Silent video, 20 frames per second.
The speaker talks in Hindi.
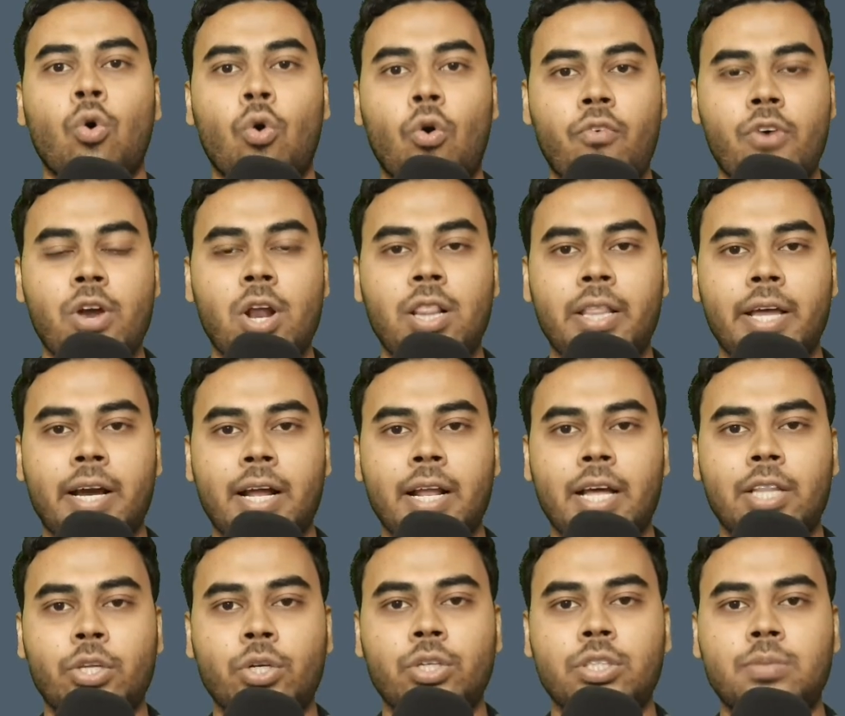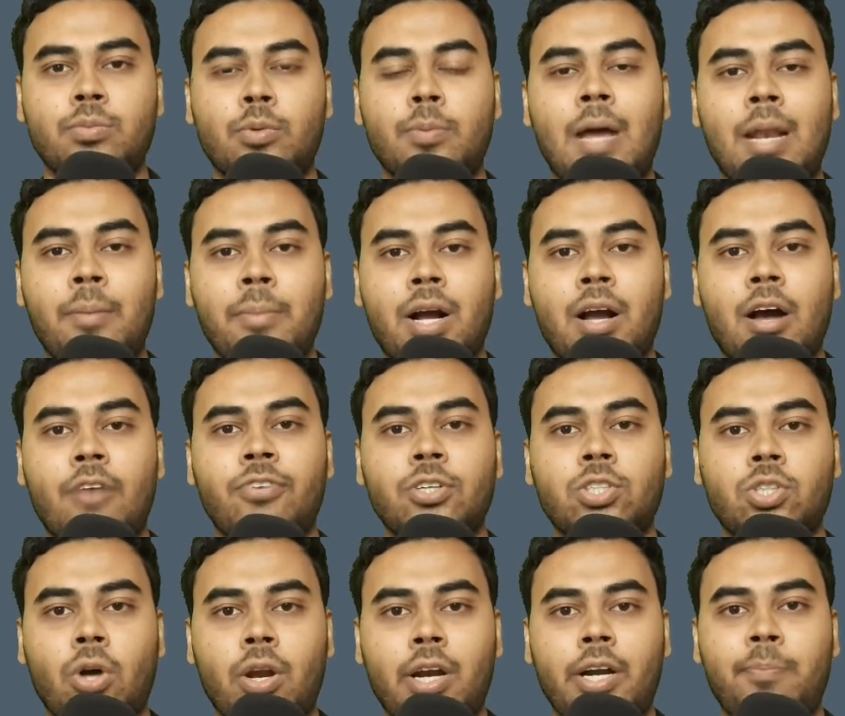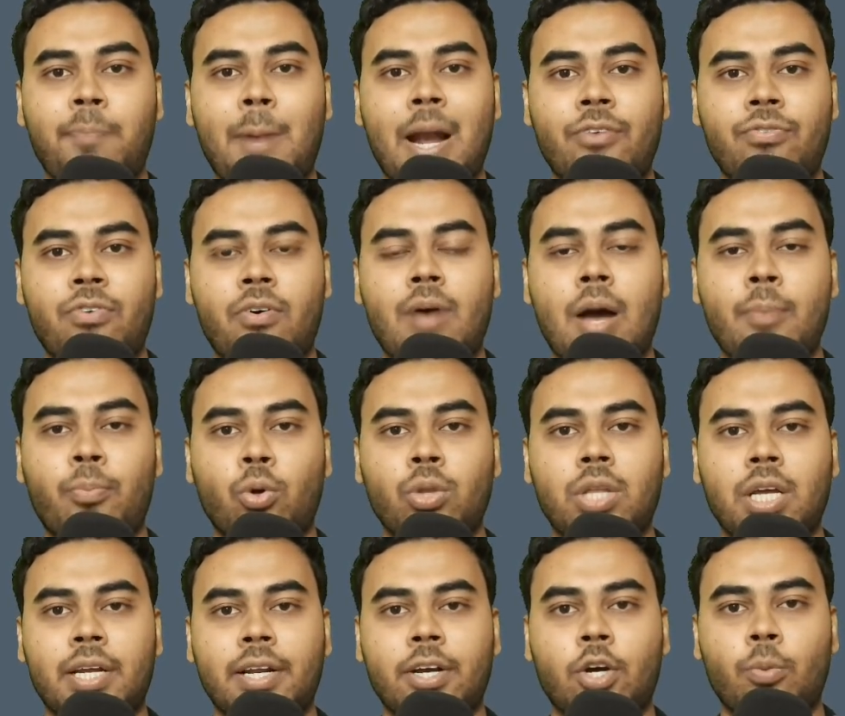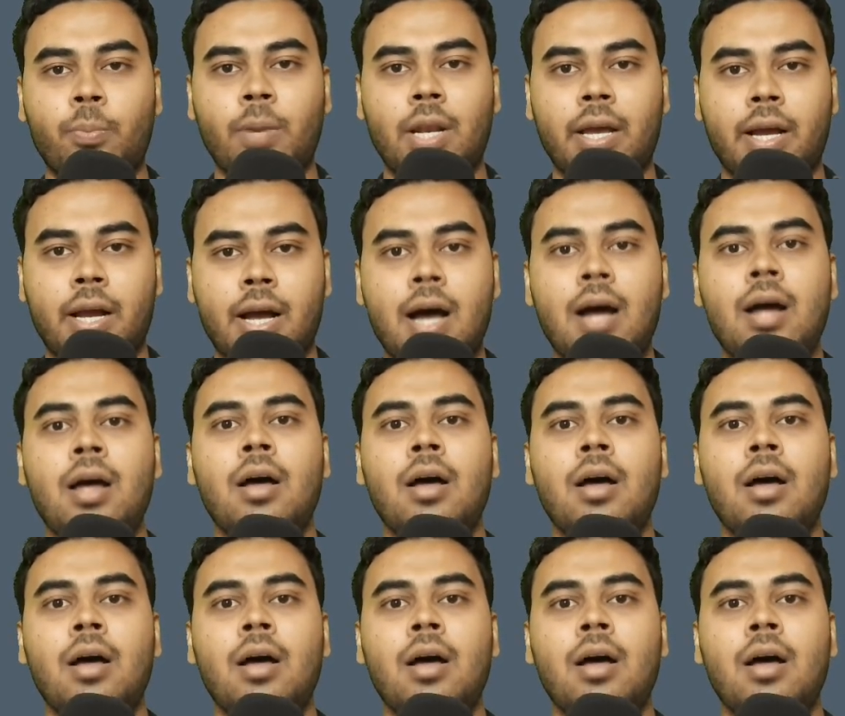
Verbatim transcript: ओवरऑल देखा जाए तो इस मोबाइल में काफी सॉलिड प्लेटफॉर्म आपको देखने को मिलेगा